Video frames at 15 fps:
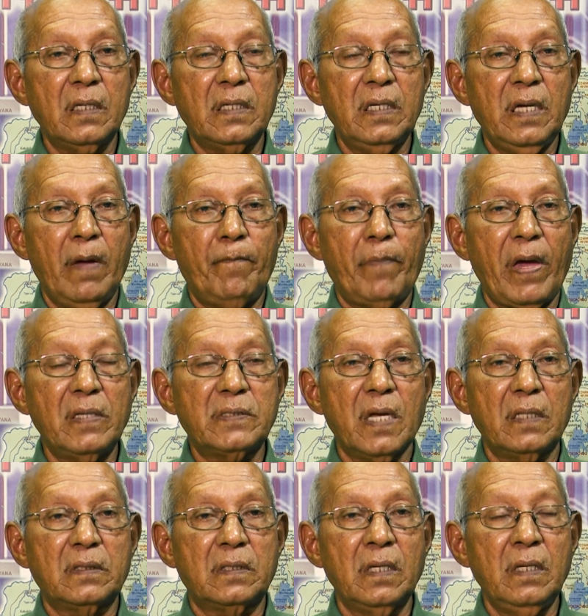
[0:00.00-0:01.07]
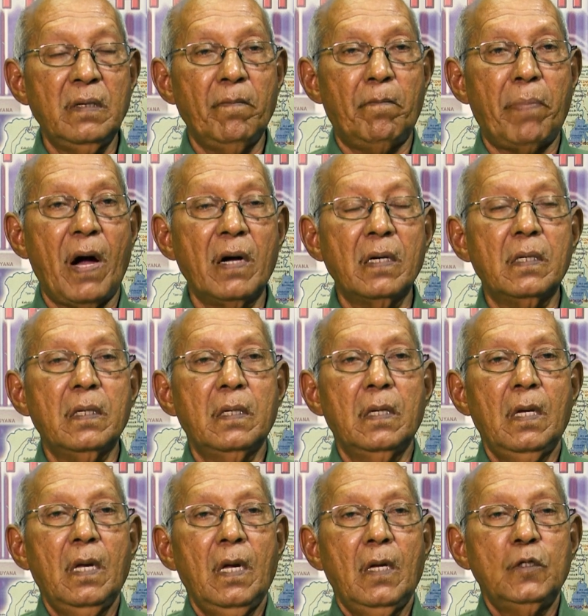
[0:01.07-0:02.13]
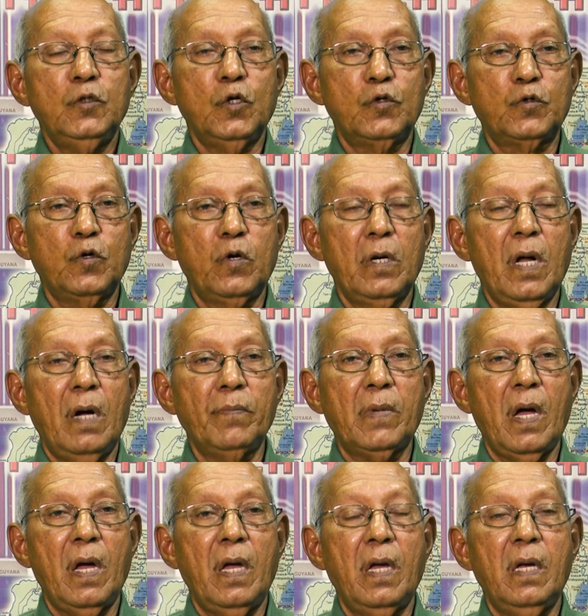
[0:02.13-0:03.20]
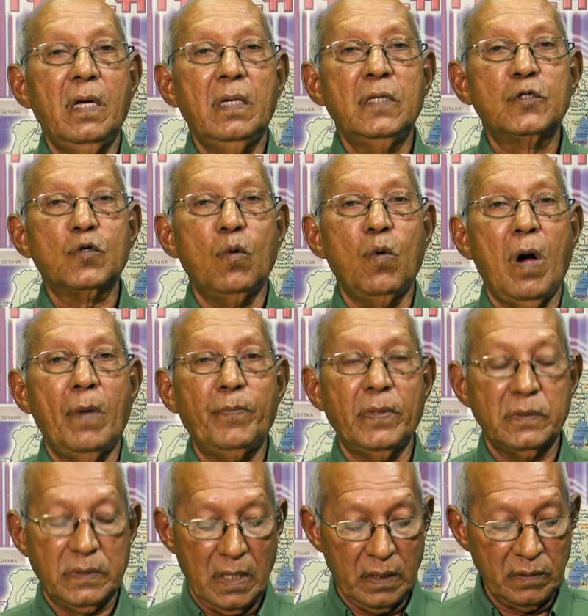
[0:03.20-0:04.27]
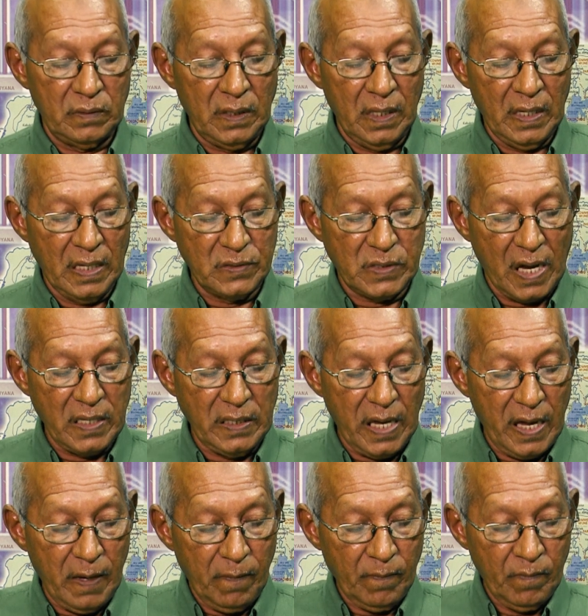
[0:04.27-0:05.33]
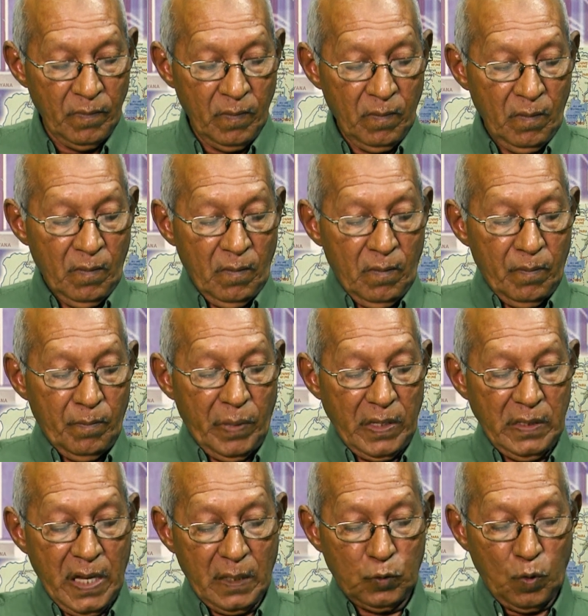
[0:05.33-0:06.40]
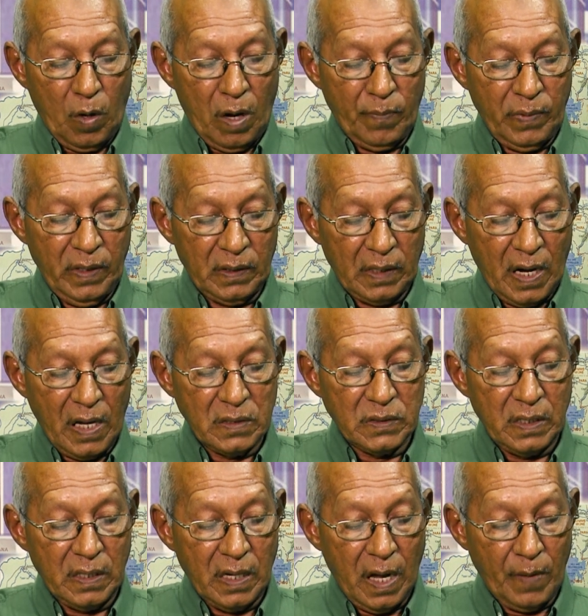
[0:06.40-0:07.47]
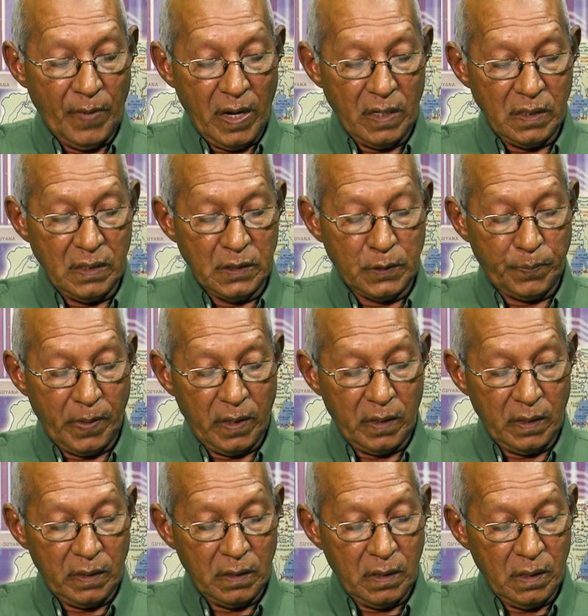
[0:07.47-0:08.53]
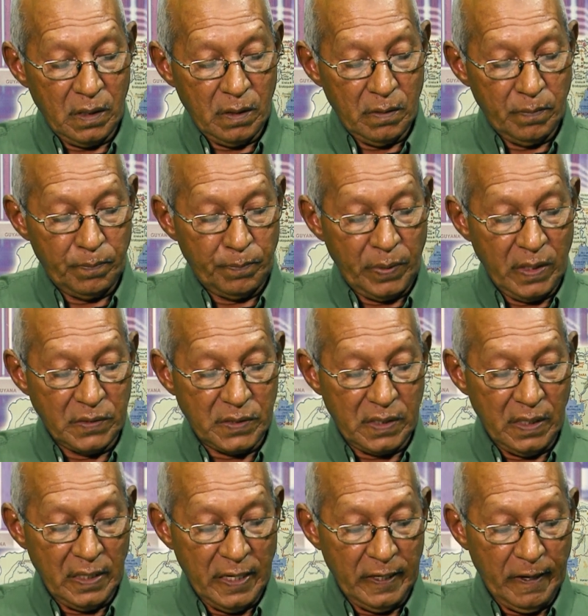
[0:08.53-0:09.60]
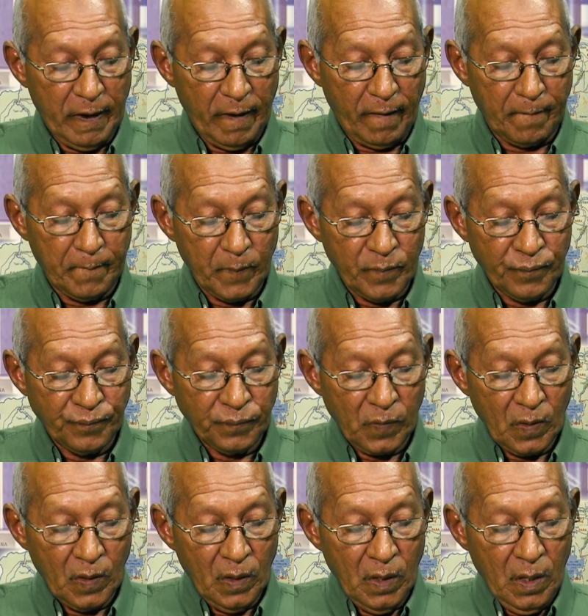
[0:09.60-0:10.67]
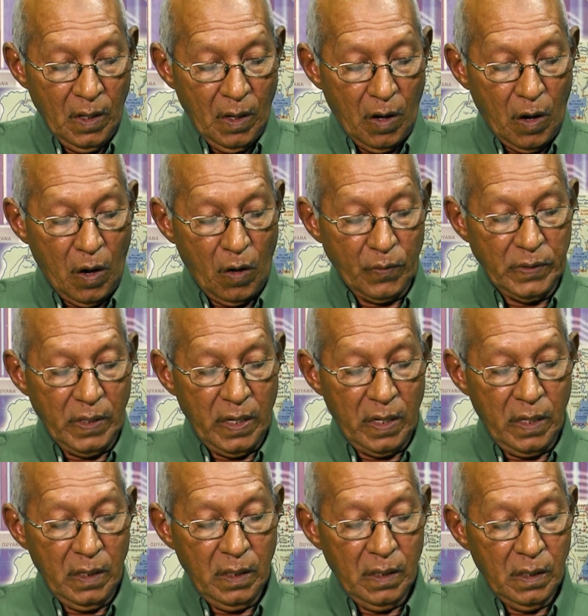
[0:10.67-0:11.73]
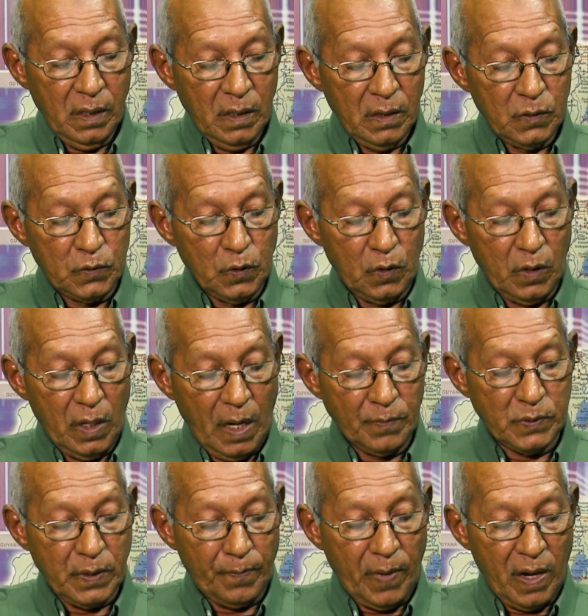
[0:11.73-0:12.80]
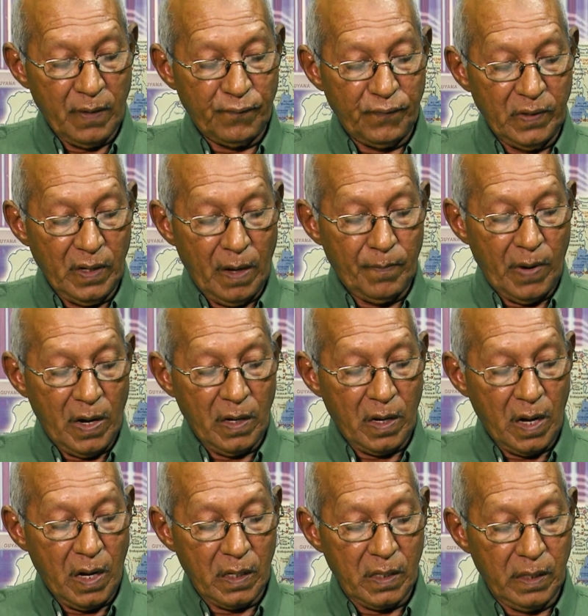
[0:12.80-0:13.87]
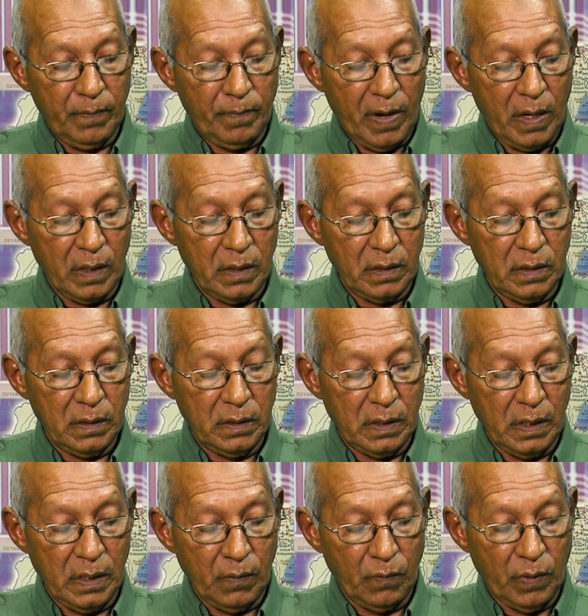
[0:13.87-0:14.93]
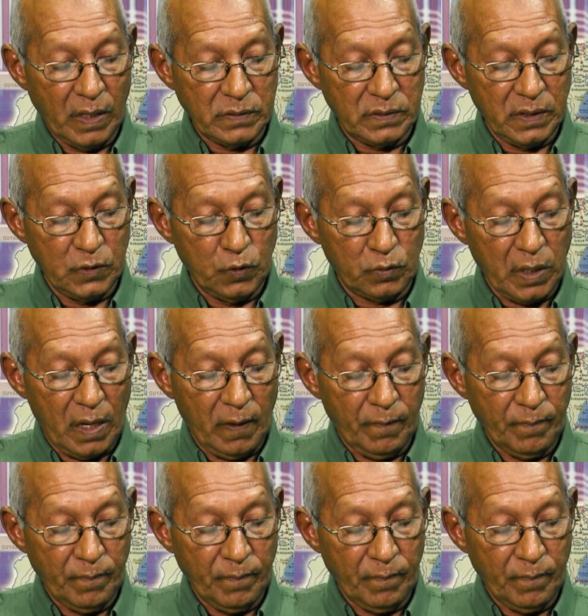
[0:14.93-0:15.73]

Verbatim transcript: कि यह पैसा तीन बैंक जो सूरीनाम का है इसको वापस देना चाहिए भैया तो अब इतराज़ नामा इस पर पेश की गई है और ये सिरनाम से बांग फीना बांग हाकरी बांग के वास्ते जो था